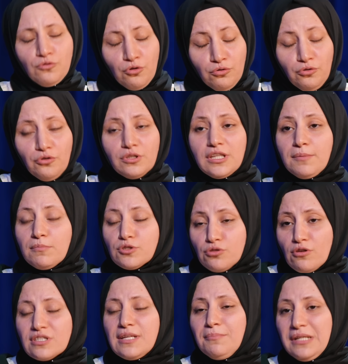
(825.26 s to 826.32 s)
Dönüyor tabii.
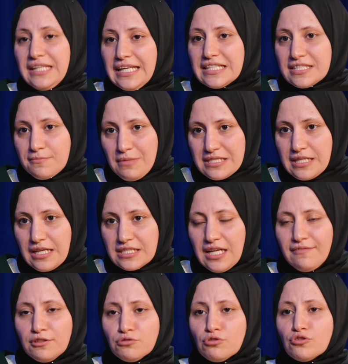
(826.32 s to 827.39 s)
Sözde milliyetçi
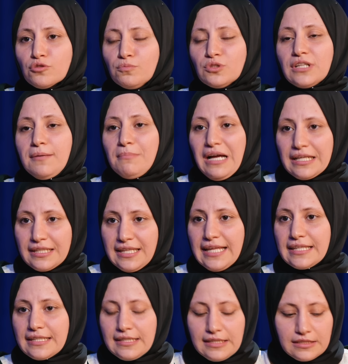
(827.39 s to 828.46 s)
mesajlar ve çocuk Hı-hı. bundan belki de
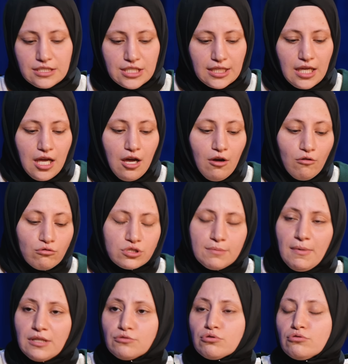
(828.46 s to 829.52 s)
etkilenecek. O
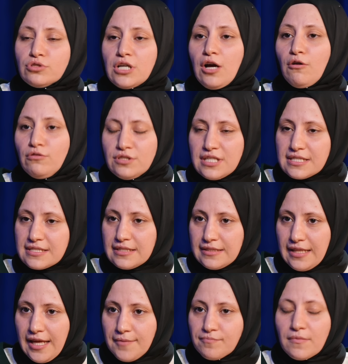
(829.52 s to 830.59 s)
zaman çocuğa
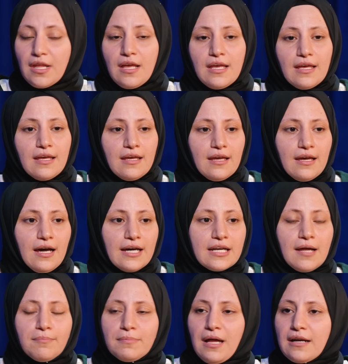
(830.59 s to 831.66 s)
öncesinde e,
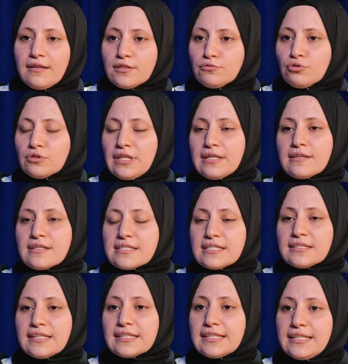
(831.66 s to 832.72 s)
Araplarla Türkler
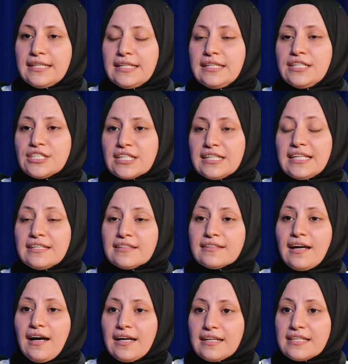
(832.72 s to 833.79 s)
arasındaki ilişkilerin
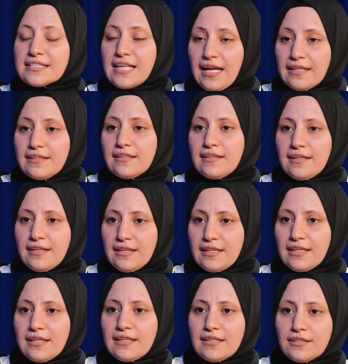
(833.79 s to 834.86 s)
tarihsel
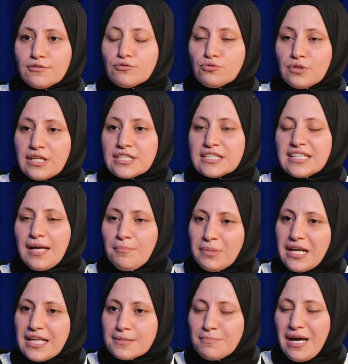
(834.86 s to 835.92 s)
e, sürecinden
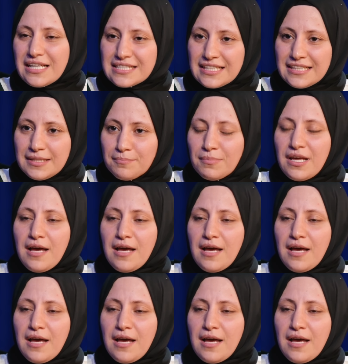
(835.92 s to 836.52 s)
biraz bahsedip